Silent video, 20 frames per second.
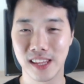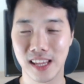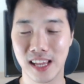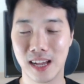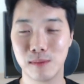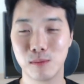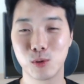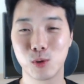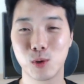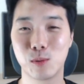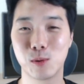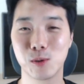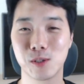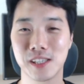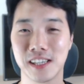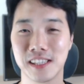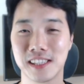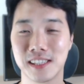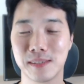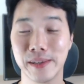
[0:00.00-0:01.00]
아무도
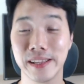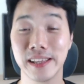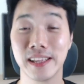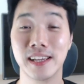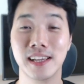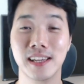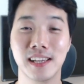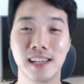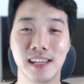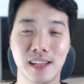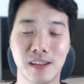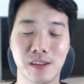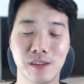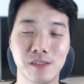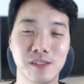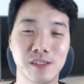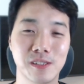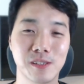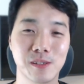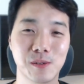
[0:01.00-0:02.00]
보지 않지만
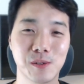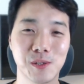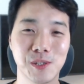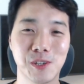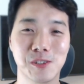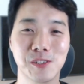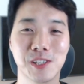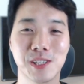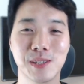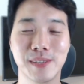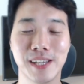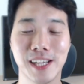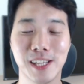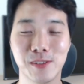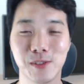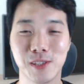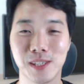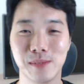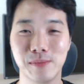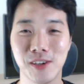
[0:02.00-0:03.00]
이런 식으로 연습을
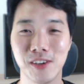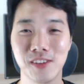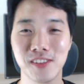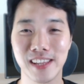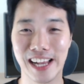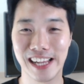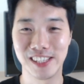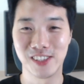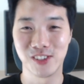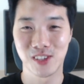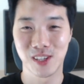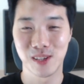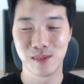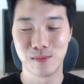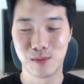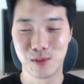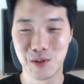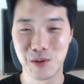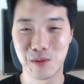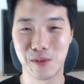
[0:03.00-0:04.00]
해두시면 나중에
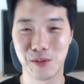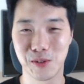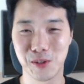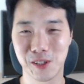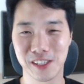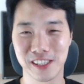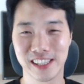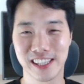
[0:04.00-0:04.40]
물어봤을